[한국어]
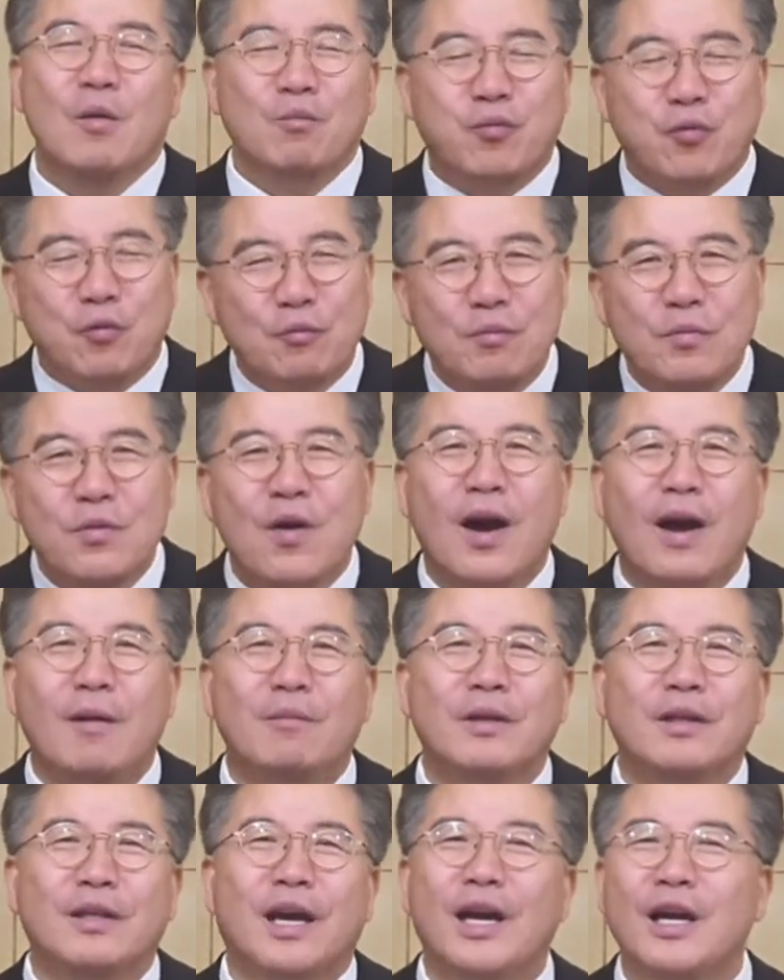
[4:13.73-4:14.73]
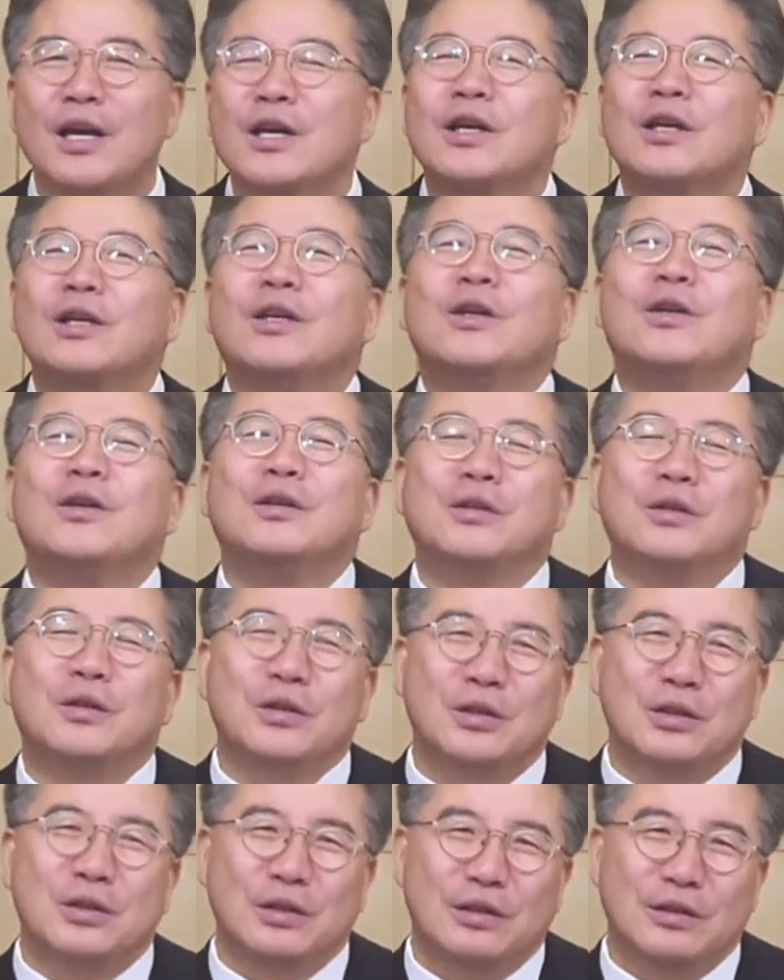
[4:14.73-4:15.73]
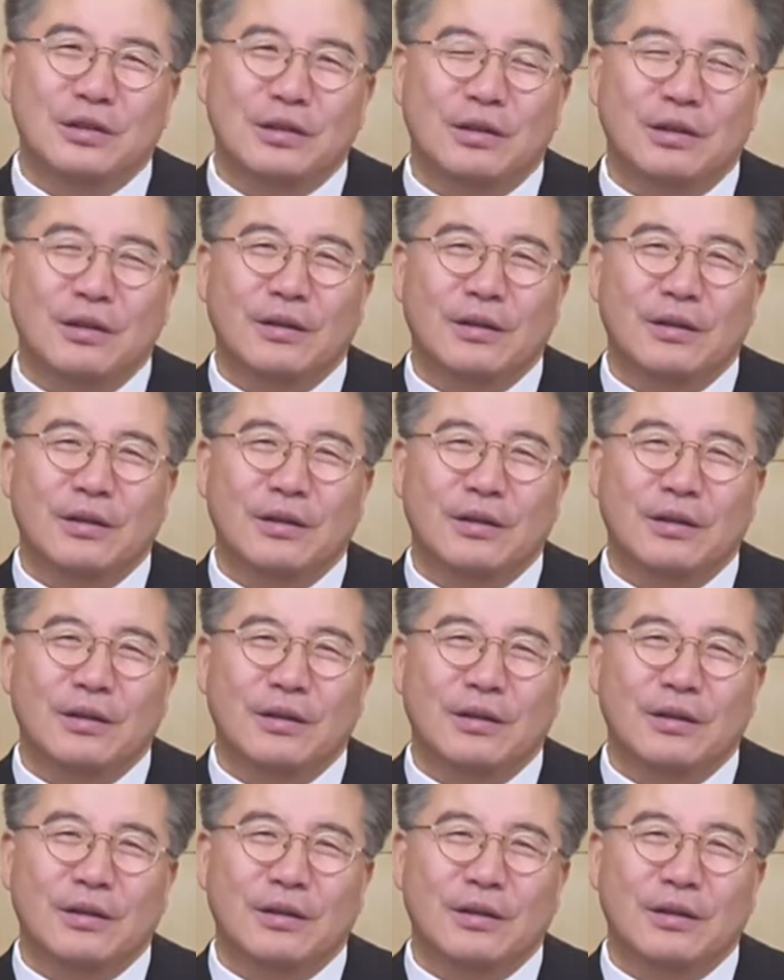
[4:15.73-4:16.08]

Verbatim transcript: 분명합니다. 이런 뜻이죠.